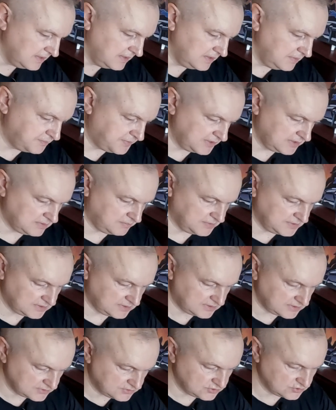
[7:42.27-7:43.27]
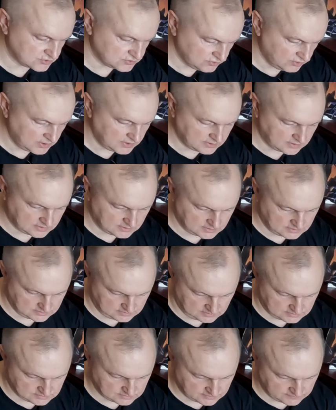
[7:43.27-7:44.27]
и при этом она такая тяжеленькая,
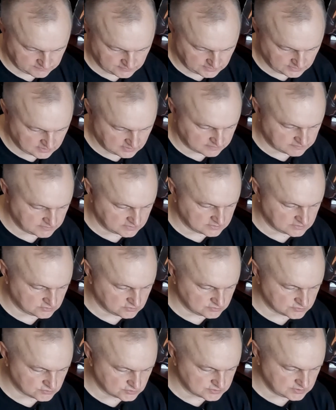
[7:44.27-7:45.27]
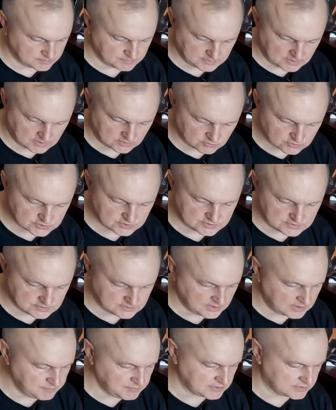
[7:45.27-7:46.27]
это наверняка говорит о том, что там хороший
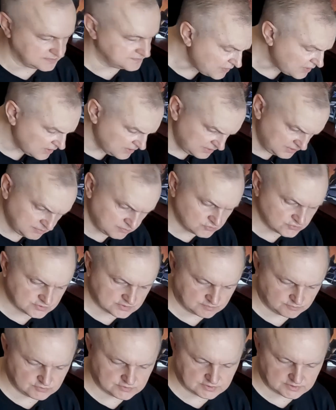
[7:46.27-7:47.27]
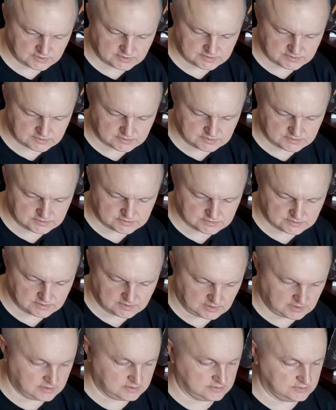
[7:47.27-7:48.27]
динамик, и музыка будет играть отлично.
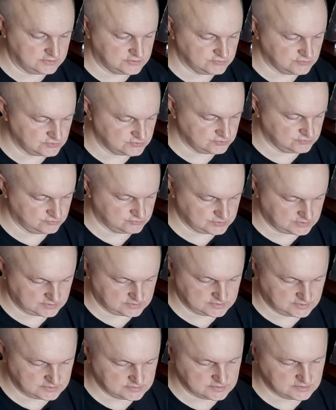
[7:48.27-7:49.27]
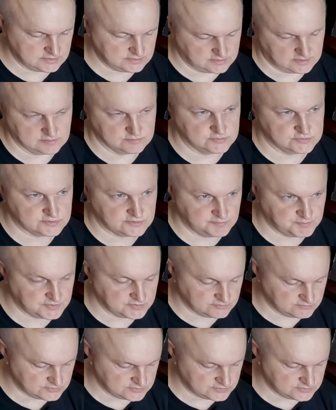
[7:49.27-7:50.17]
А для чего еще нужна станция? Для музыки в первую